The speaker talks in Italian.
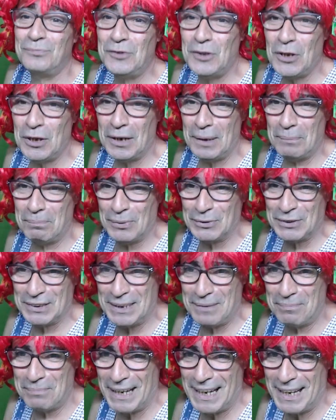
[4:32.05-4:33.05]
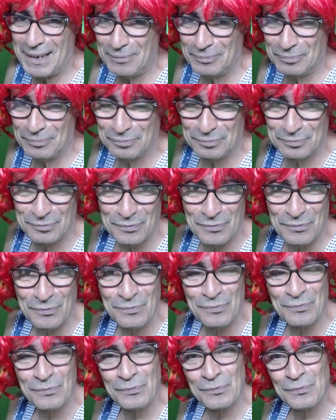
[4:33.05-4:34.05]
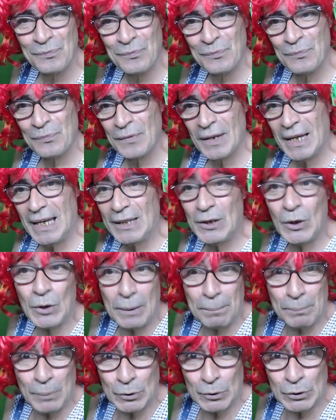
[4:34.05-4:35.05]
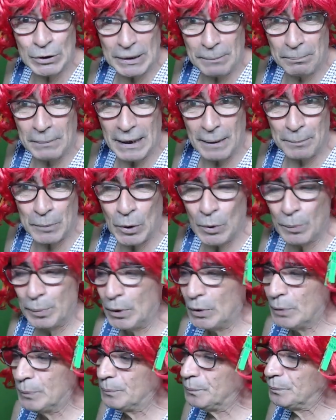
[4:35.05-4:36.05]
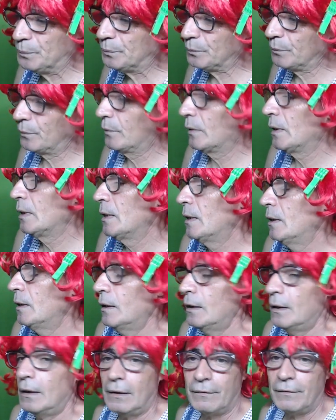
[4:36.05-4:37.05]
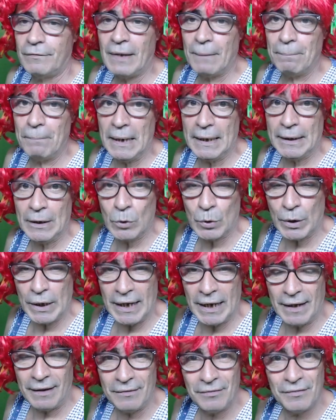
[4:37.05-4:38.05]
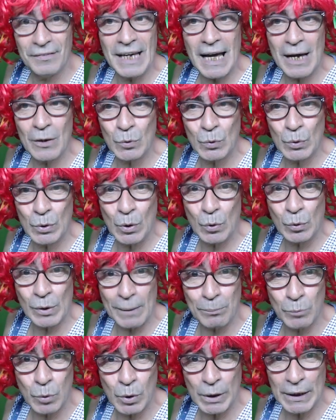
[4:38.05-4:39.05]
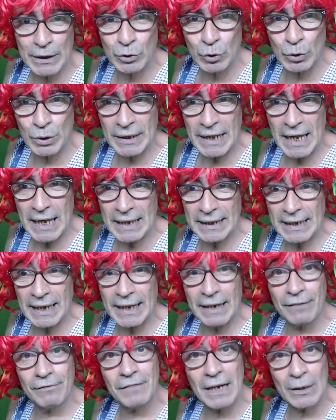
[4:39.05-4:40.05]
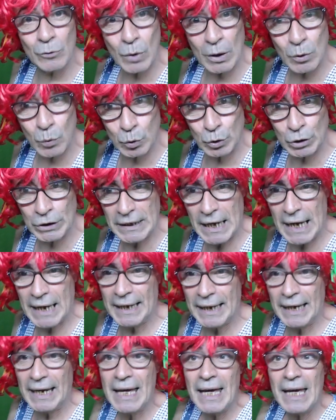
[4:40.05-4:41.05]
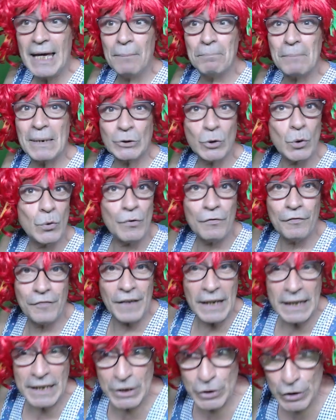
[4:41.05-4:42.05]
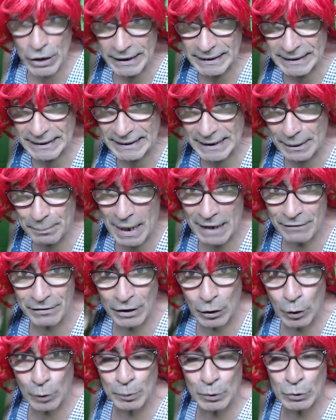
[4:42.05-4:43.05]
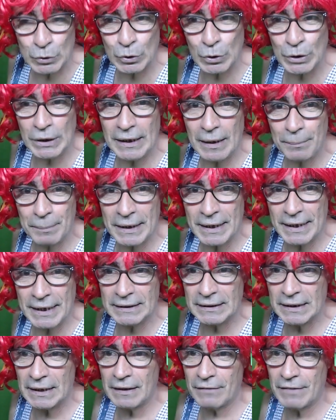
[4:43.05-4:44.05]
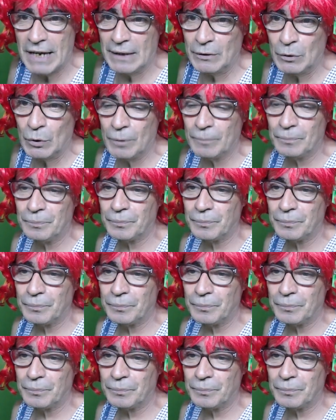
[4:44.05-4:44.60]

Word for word: Non è possibile. Non è possibile proprio. Va bene, ok. Vi auguro una buona giornata che vado a cucinare, ma sono felicissima, ve lo posso dire, perché se ne vanno.